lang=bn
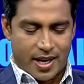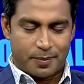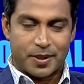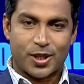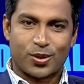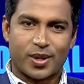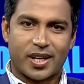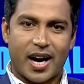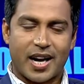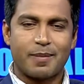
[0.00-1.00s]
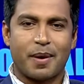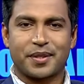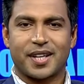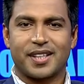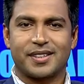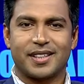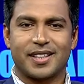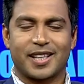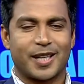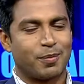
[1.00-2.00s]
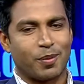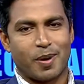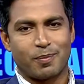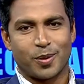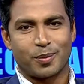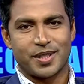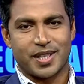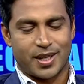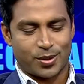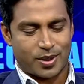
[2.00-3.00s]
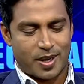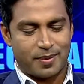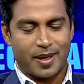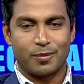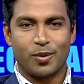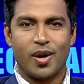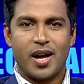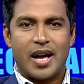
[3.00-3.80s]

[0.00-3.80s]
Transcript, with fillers: বিশেষ করে গাড়ি ব্যবসার ক্ষেত্রে এটা কি প্রভাব পড়বে সেটা একটু সামনে আনবো